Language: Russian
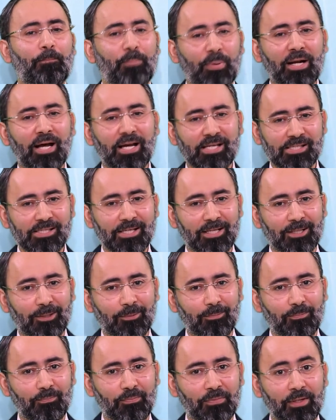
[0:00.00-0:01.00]

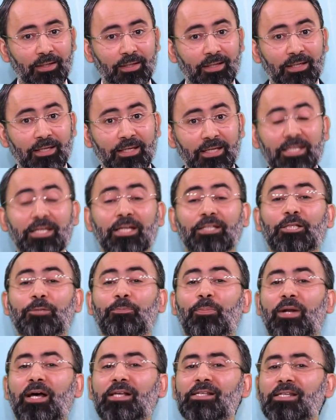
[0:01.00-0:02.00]
праздником. И этот
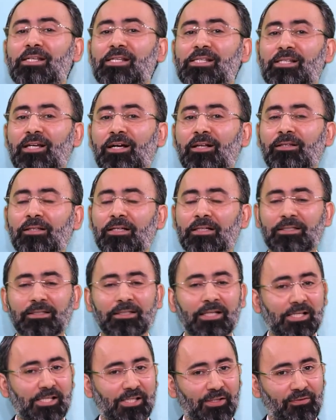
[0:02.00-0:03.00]
праздник стал
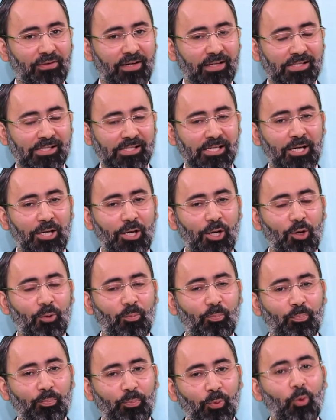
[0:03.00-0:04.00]
называться
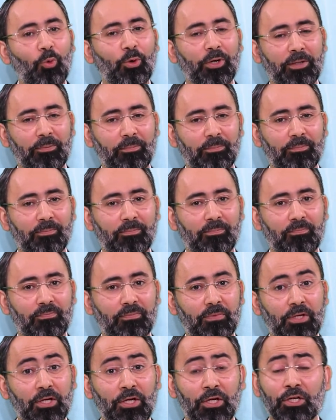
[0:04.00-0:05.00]
Пурим.
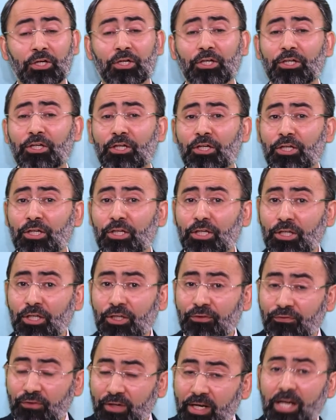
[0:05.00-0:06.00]

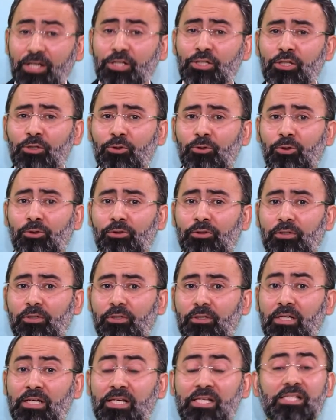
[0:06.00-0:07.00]
И в каждый год
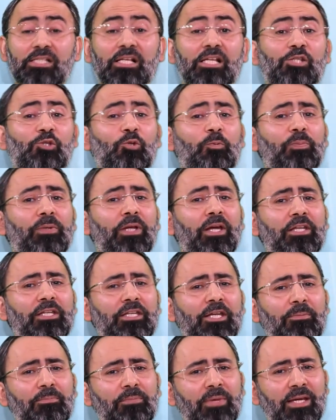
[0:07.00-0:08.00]
с
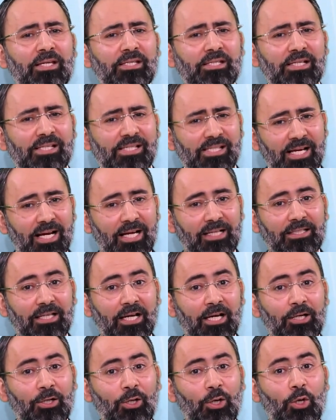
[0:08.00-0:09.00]
наступлением месяца
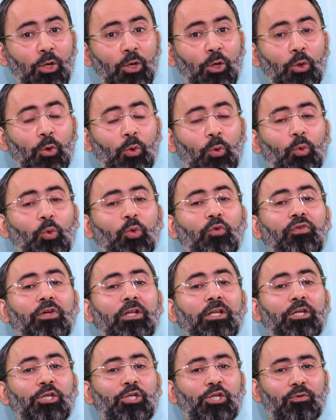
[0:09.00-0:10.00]
Адар –
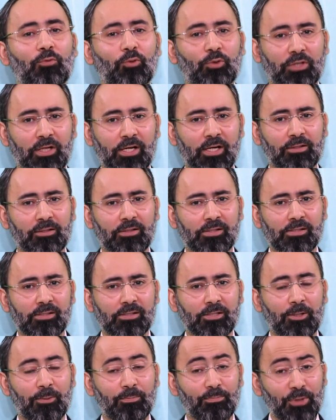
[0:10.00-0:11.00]
увеличивают
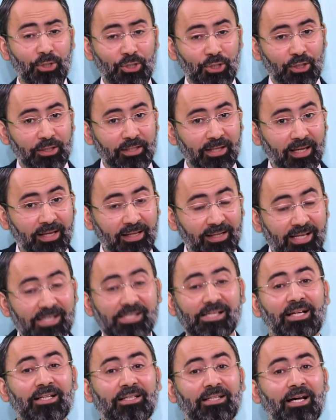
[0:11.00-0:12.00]
радость. Мишенех
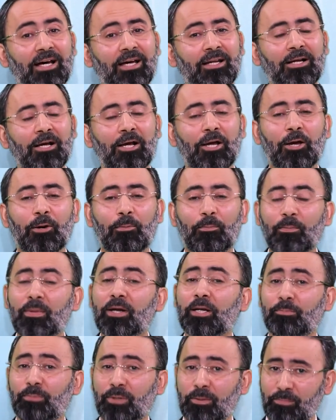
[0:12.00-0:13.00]
нас адар
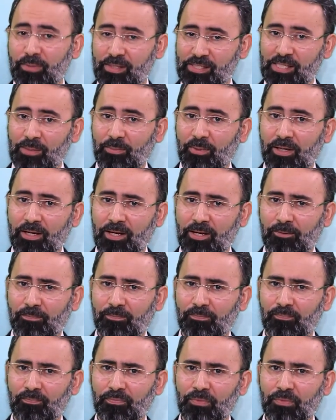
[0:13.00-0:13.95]
марбим басимха.